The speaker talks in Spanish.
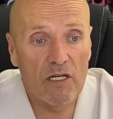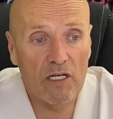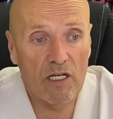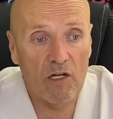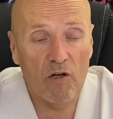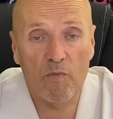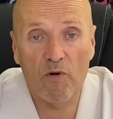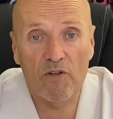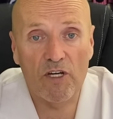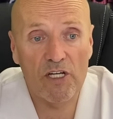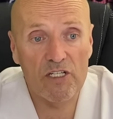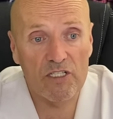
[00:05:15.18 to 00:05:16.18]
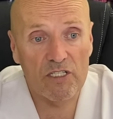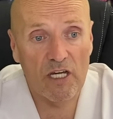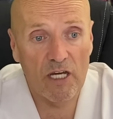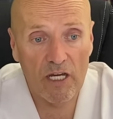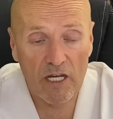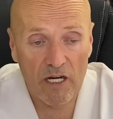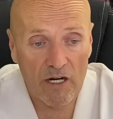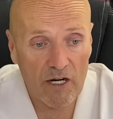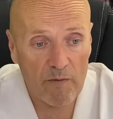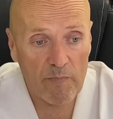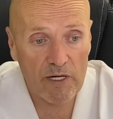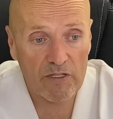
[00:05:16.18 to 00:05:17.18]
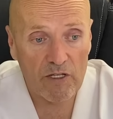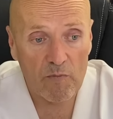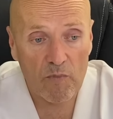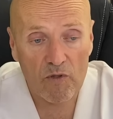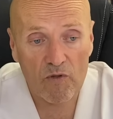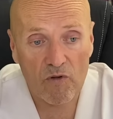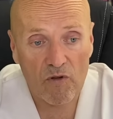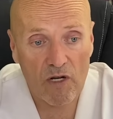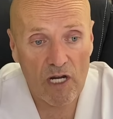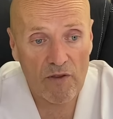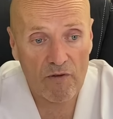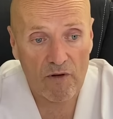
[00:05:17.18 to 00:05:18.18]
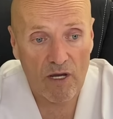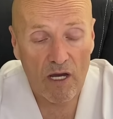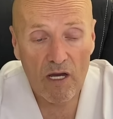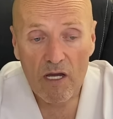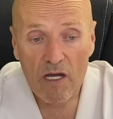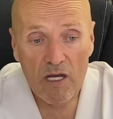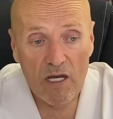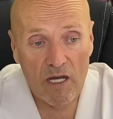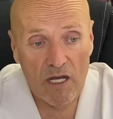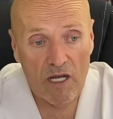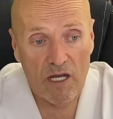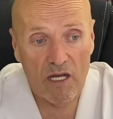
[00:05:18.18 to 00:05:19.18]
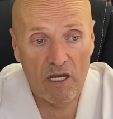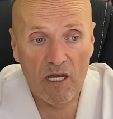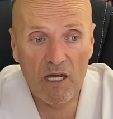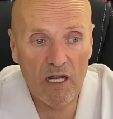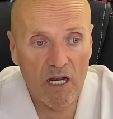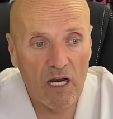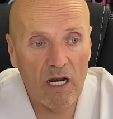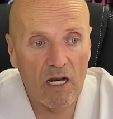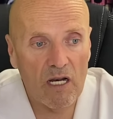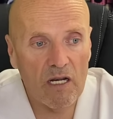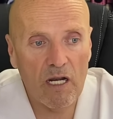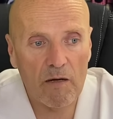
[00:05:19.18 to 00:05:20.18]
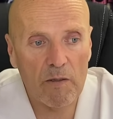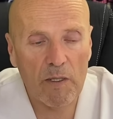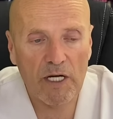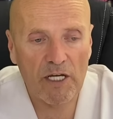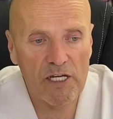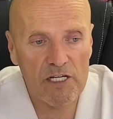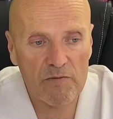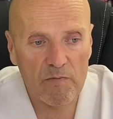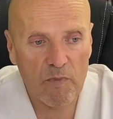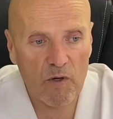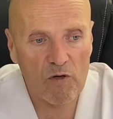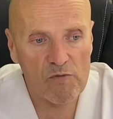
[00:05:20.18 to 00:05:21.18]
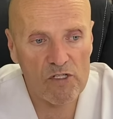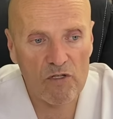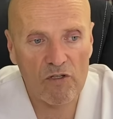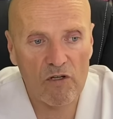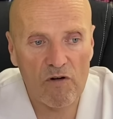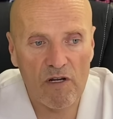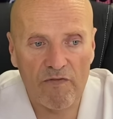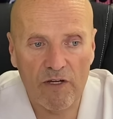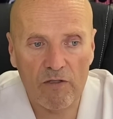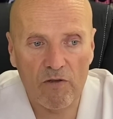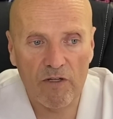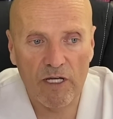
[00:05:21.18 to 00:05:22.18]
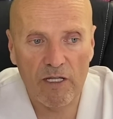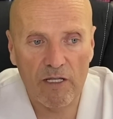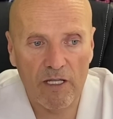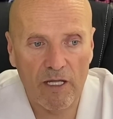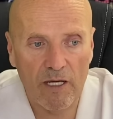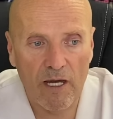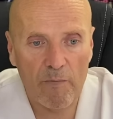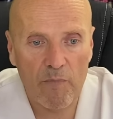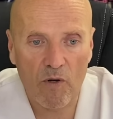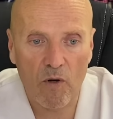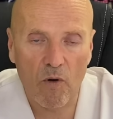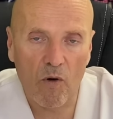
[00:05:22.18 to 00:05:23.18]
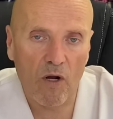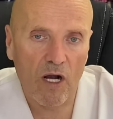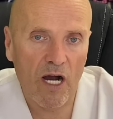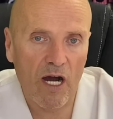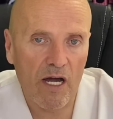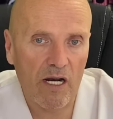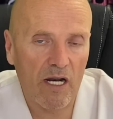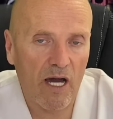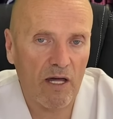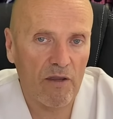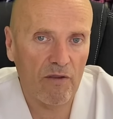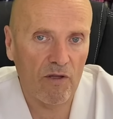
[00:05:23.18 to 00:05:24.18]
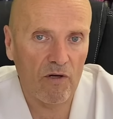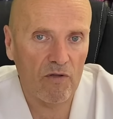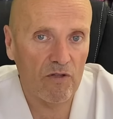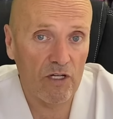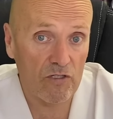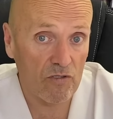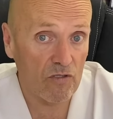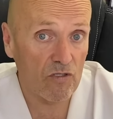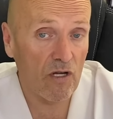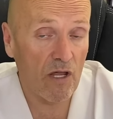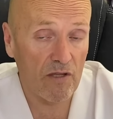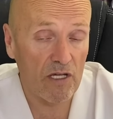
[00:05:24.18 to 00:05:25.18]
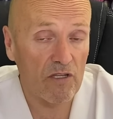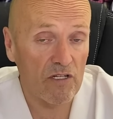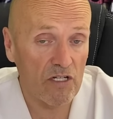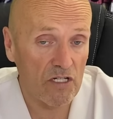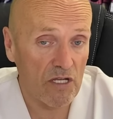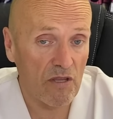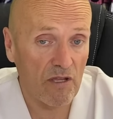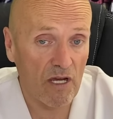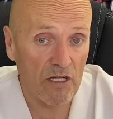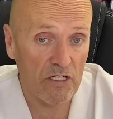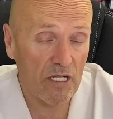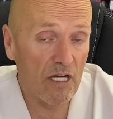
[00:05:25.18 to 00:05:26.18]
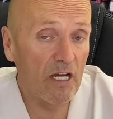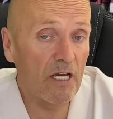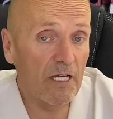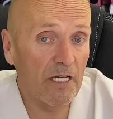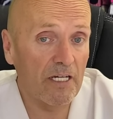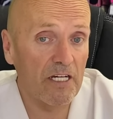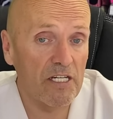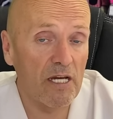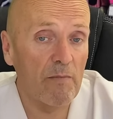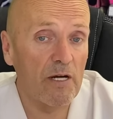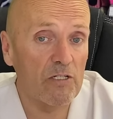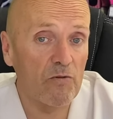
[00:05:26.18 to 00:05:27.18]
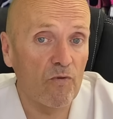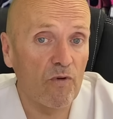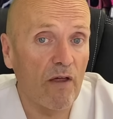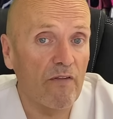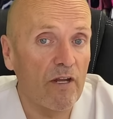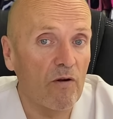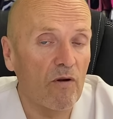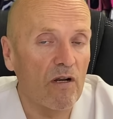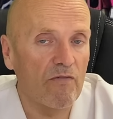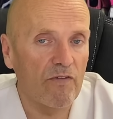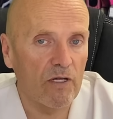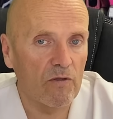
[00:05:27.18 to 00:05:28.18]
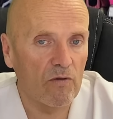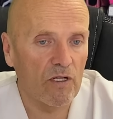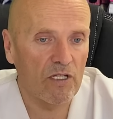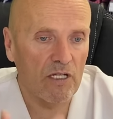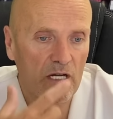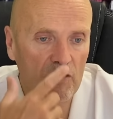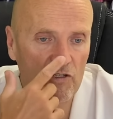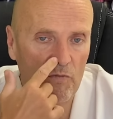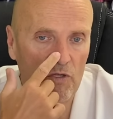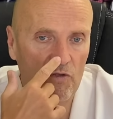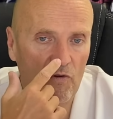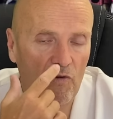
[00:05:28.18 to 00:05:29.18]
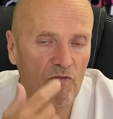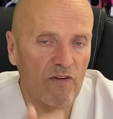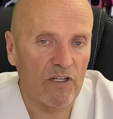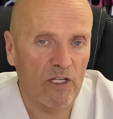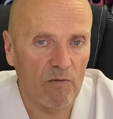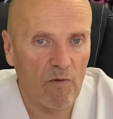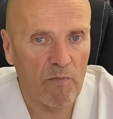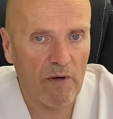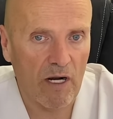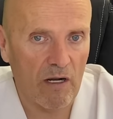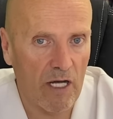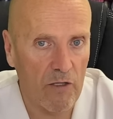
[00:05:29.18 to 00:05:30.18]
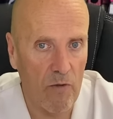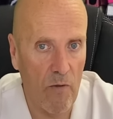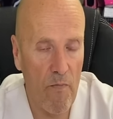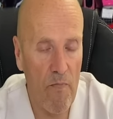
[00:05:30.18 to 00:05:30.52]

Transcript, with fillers: y lo podéis eh, repartir por toda la zona. Eh, el lavavajillas, por lo visto, tiene un efecto de prolongar la acción de esos aceites esenciales y que sea más duradero el efecto que tienen sobre todo olfativo para el gato.